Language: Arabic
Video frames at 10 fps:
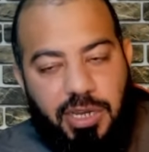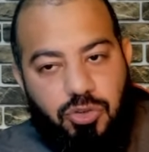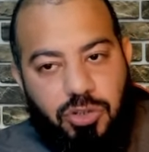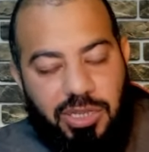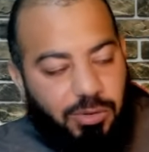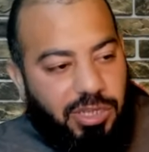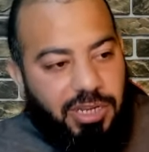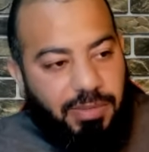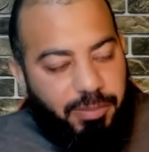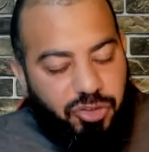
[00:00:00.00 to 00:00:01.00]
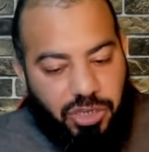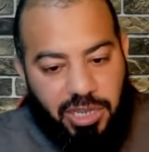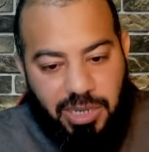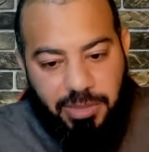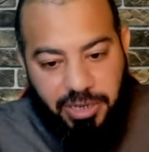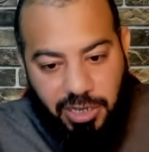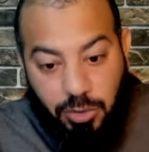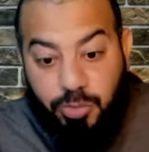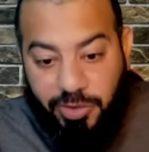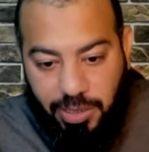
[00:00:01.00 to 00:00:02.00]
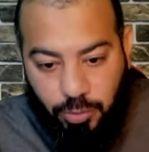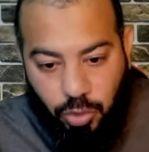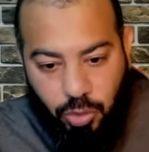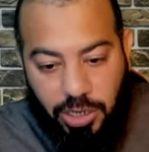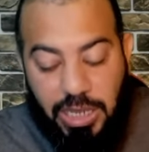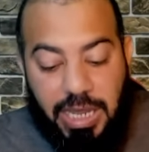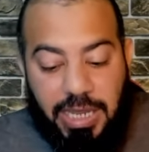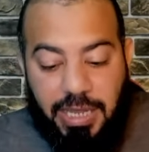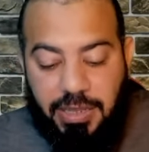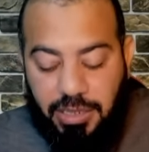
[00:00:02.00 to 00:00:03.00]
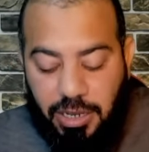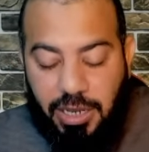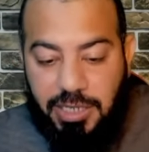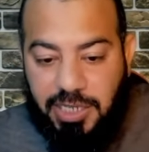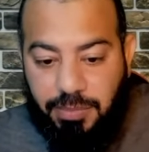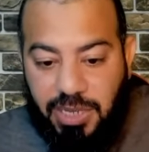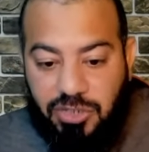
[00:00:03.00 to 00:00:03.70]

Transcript: او شيء انا قلت لك ما ليش علاقه باللي نقله بفهمه هو اذا نقل سلمان